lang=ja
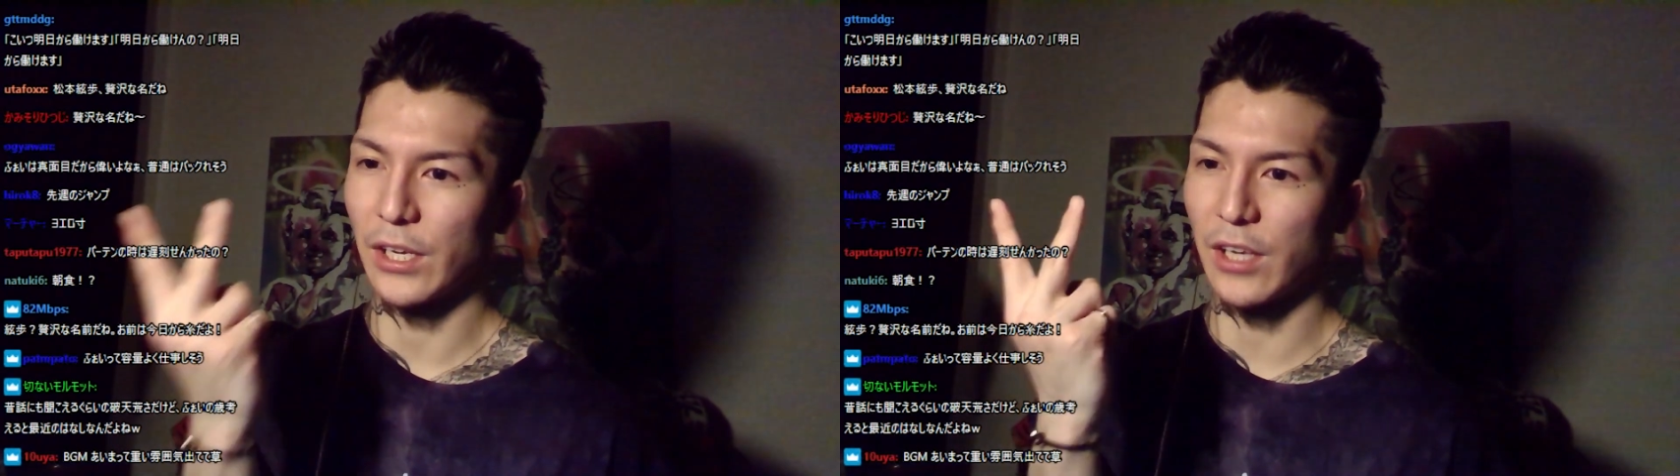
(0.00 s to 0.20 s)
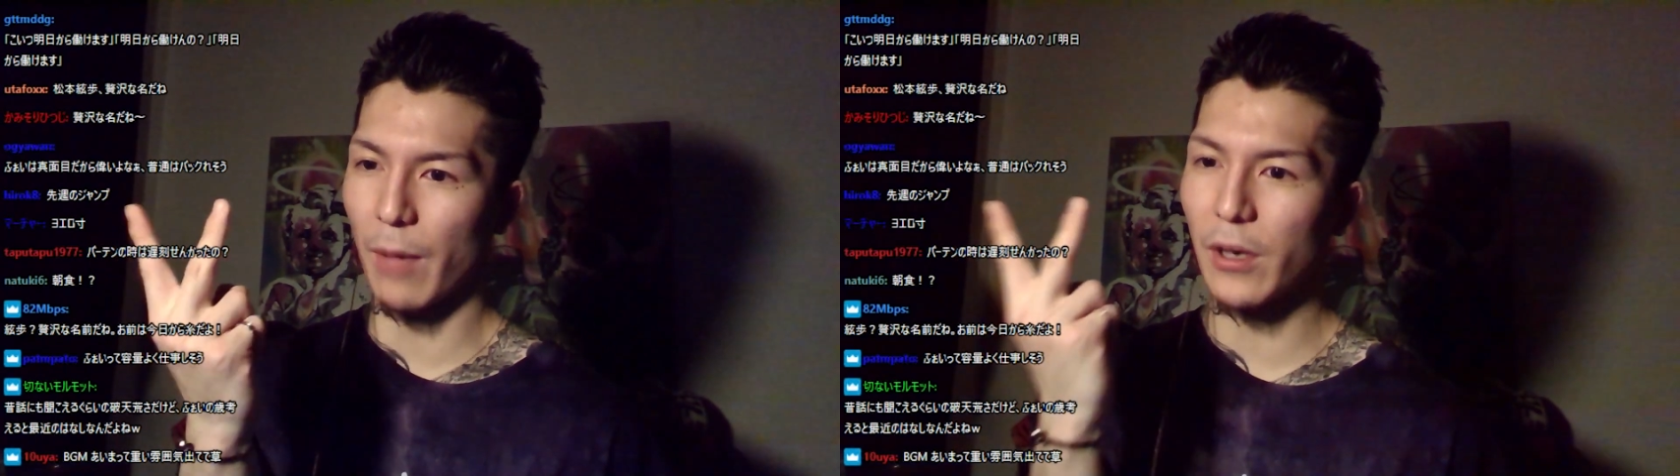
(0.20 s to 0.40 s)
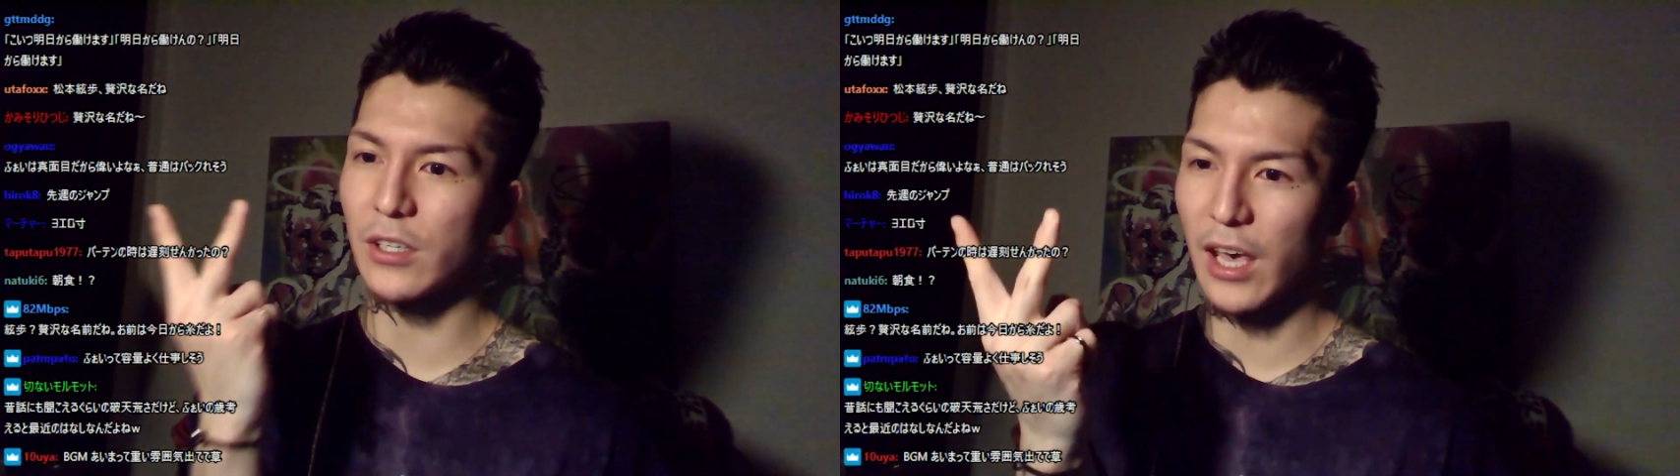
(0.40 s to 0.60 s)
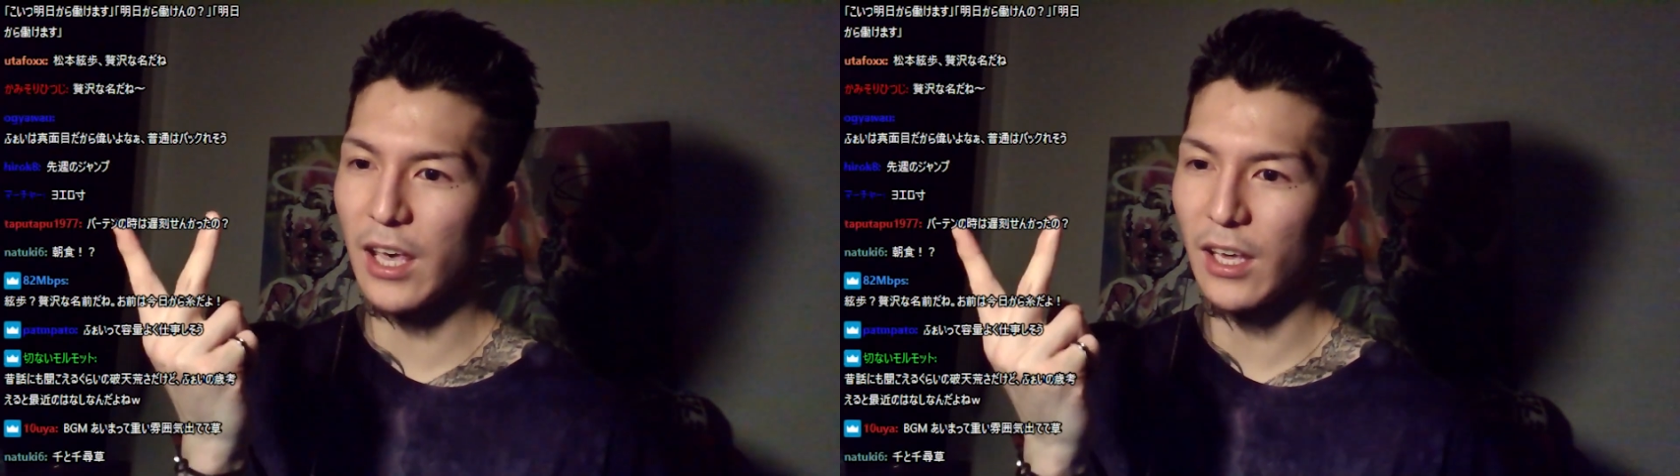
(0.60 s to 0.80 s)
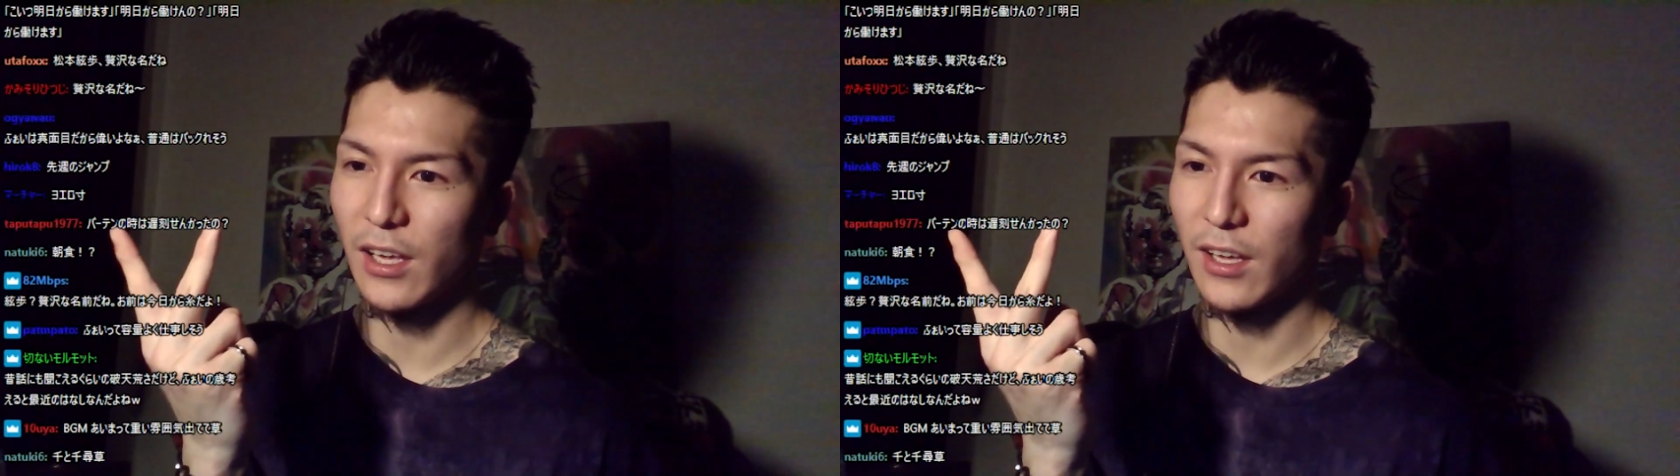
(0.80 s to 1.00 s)
やばくな
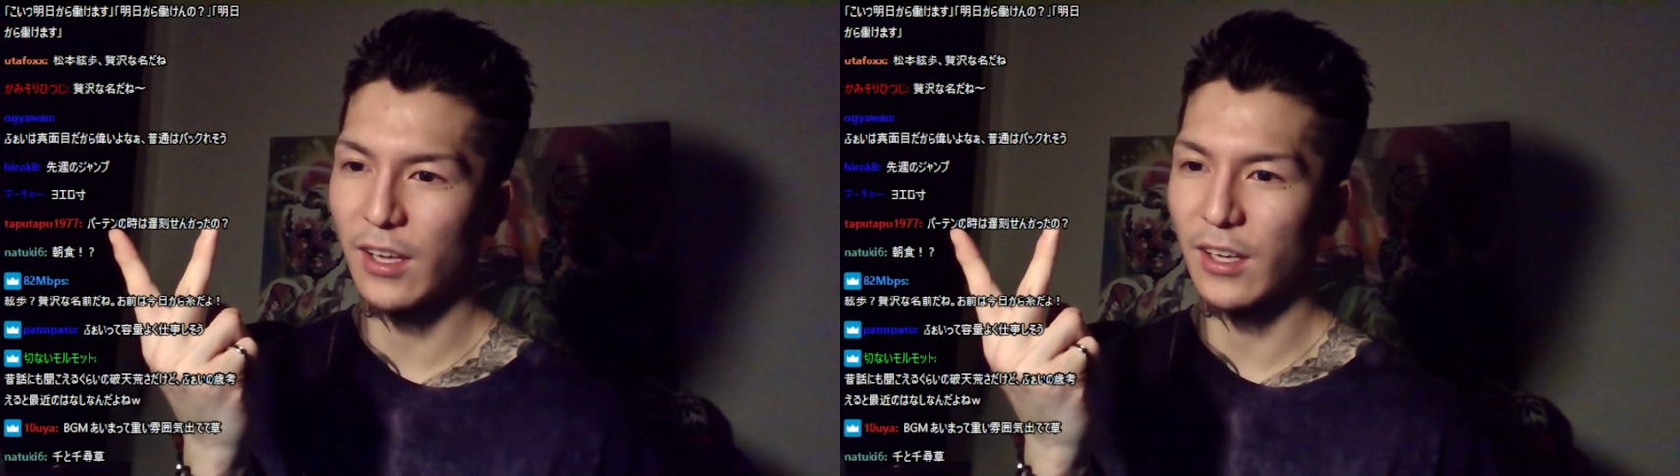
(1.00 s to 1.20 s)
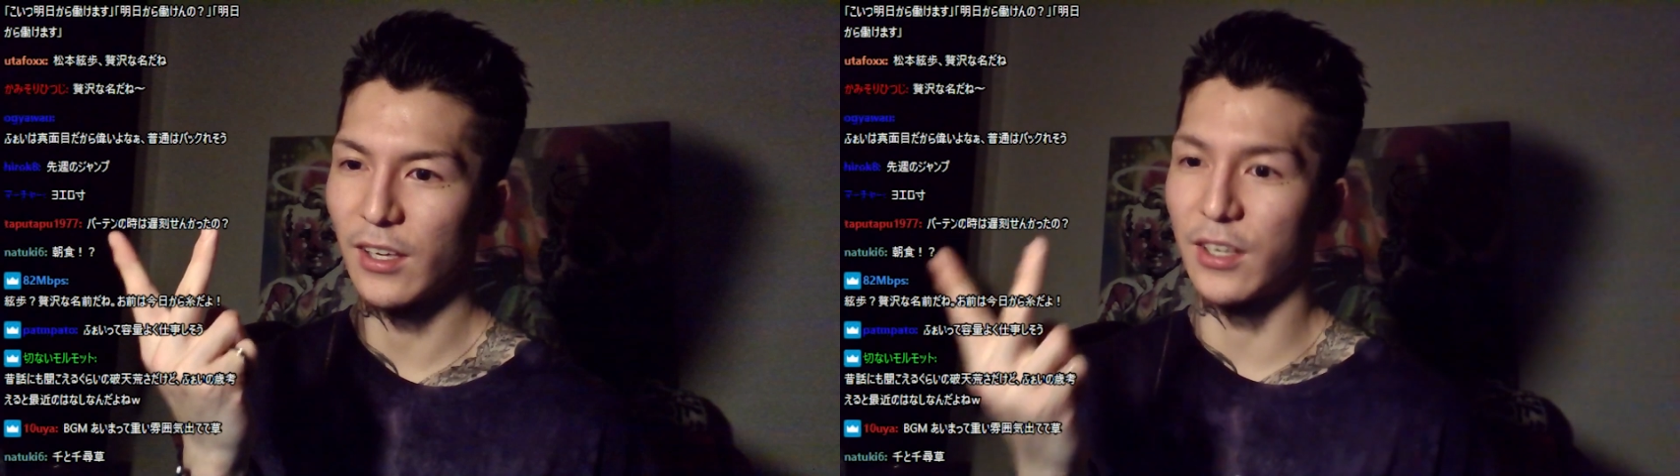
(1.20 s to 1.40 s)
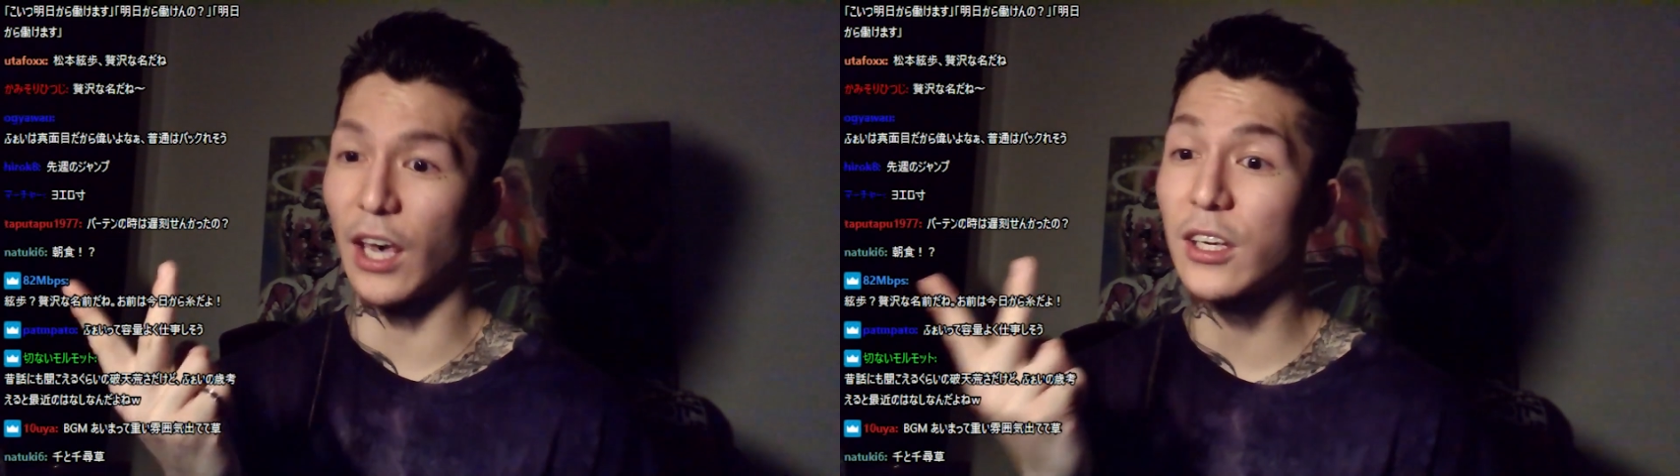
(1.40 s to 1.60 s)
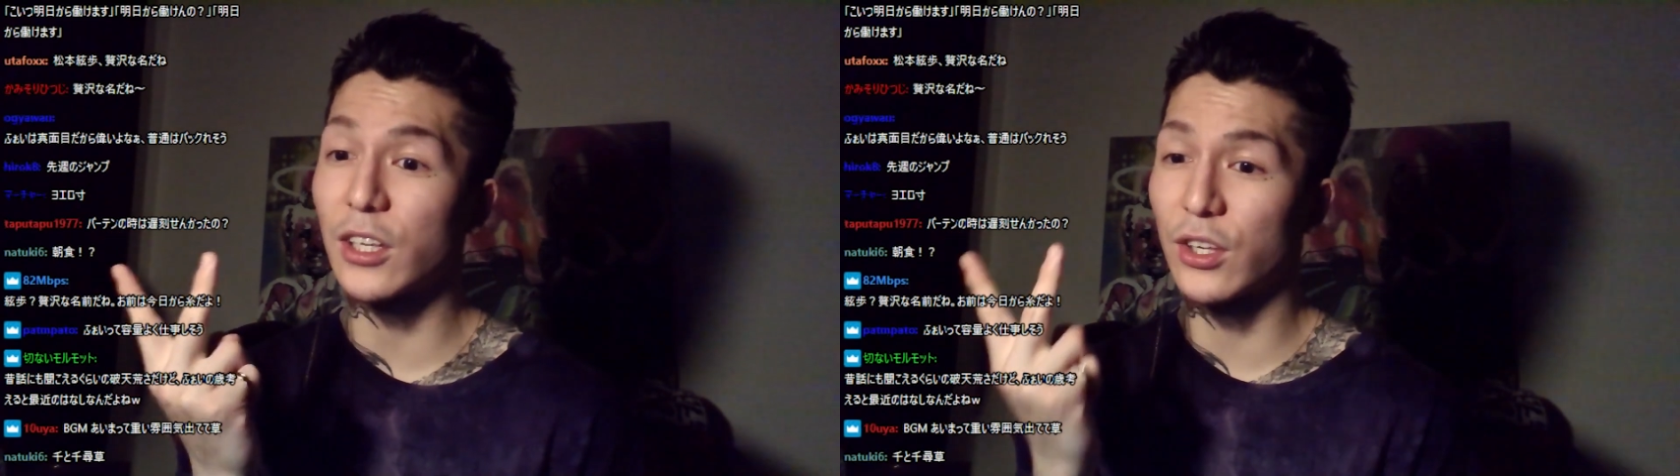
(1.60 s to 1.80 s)
い月